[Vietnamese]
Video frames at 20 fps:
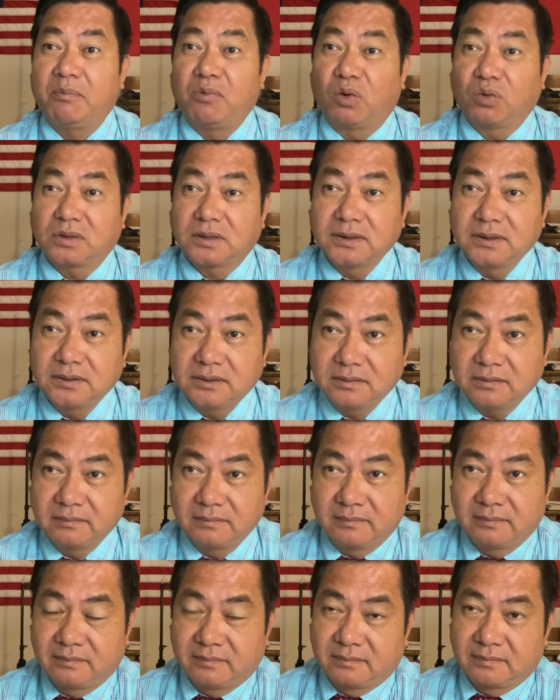bộ tứ
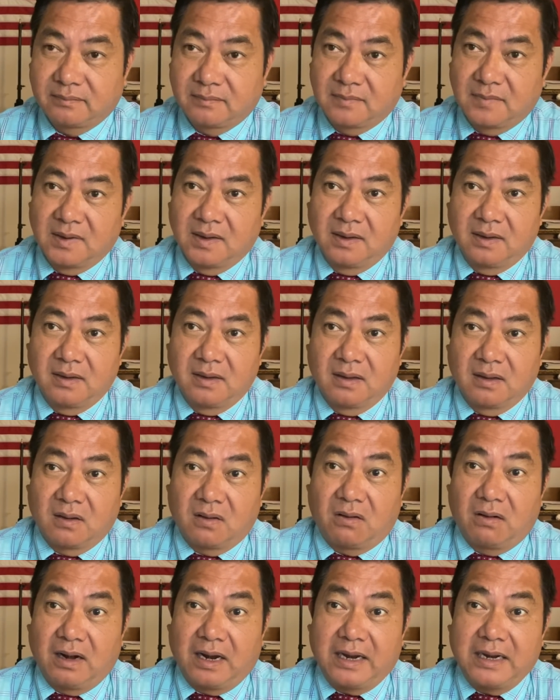
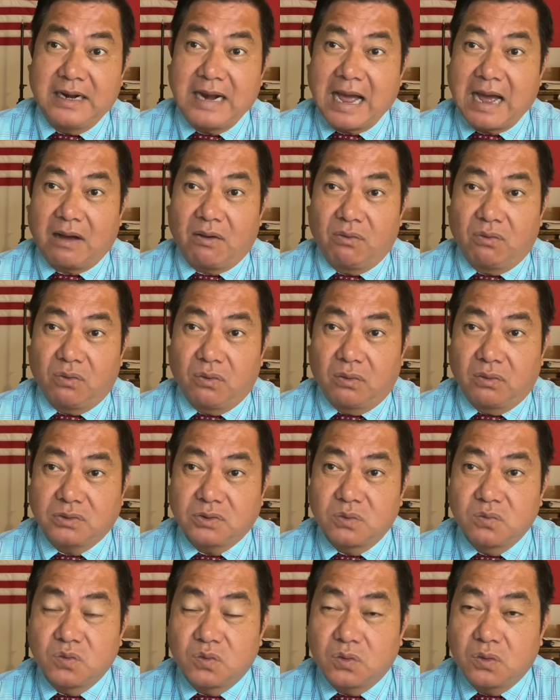còn lãnh đạo của
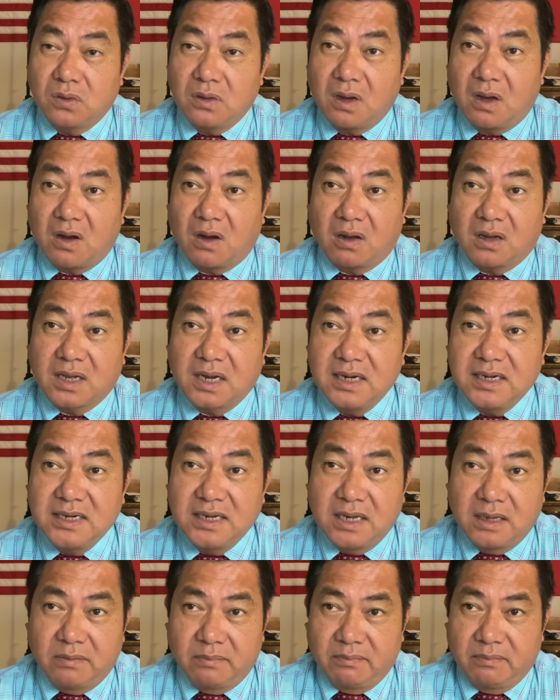trung quốc họ kinh
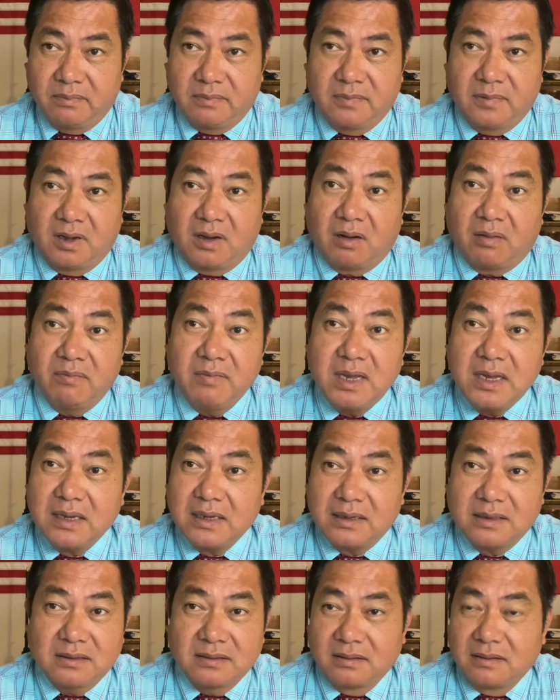nghiệm họ
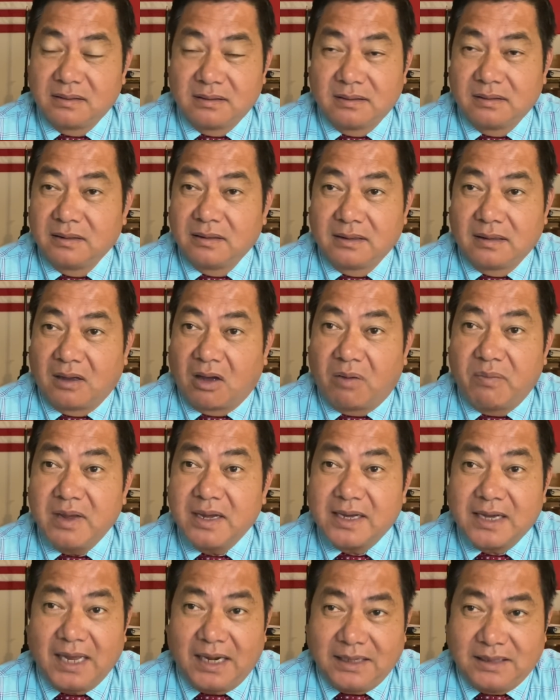biết họ biết
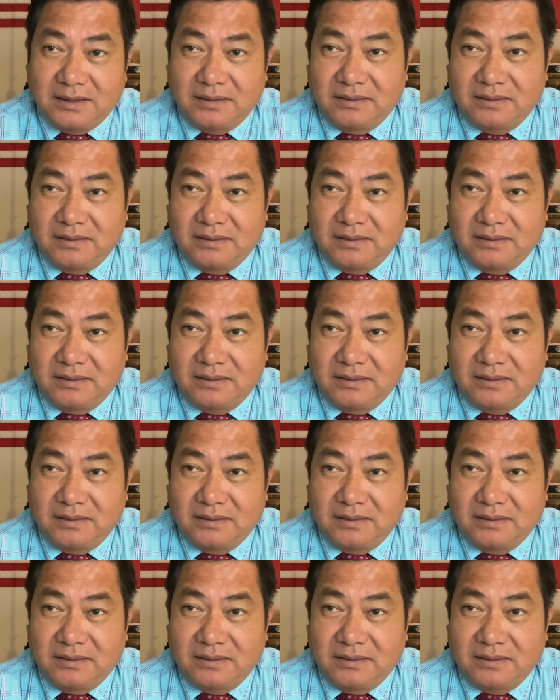cách